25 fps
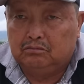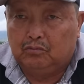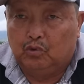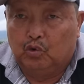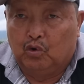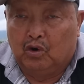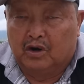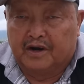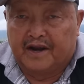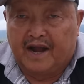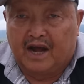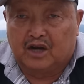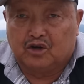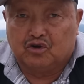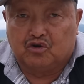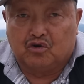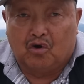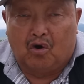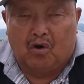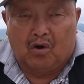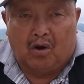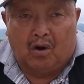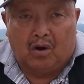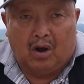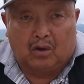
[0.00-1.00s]
quần nát
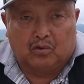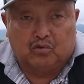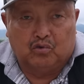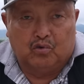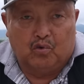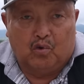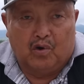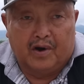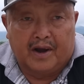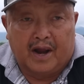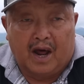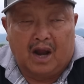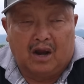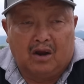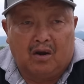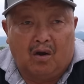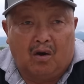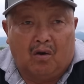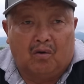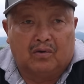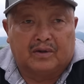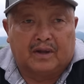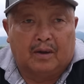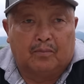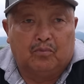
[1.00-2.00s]
trò nó tụ quần nát
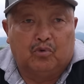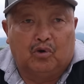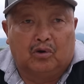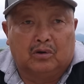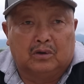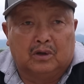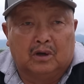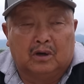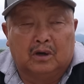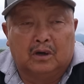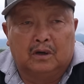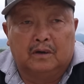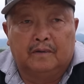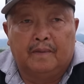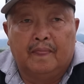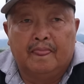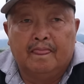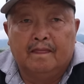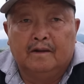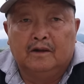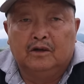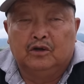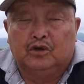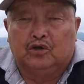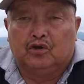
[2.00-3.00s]
lò tạm luận thôi
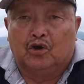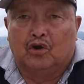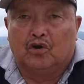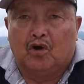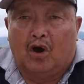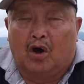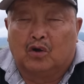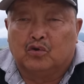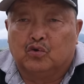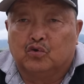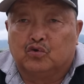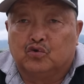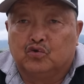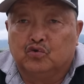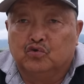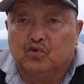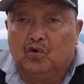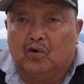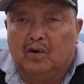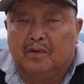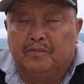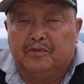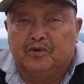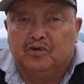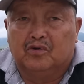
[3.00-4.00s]
giờ nó tụ
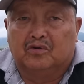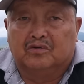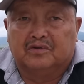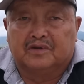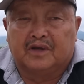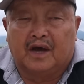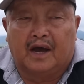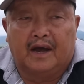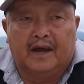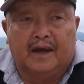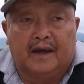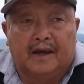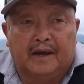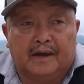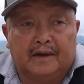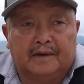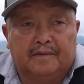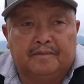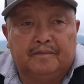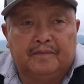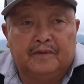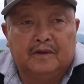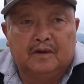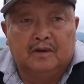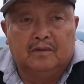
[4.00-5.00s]
tu mi nhổn ra
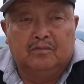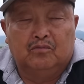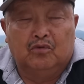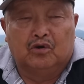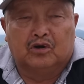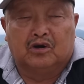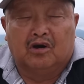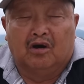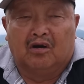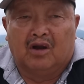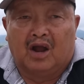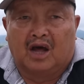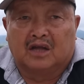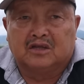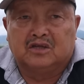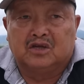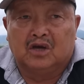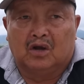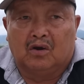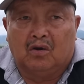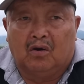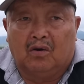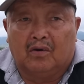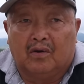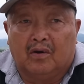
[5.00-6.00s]
một cửa lá
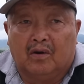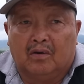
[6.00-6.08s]
xe lò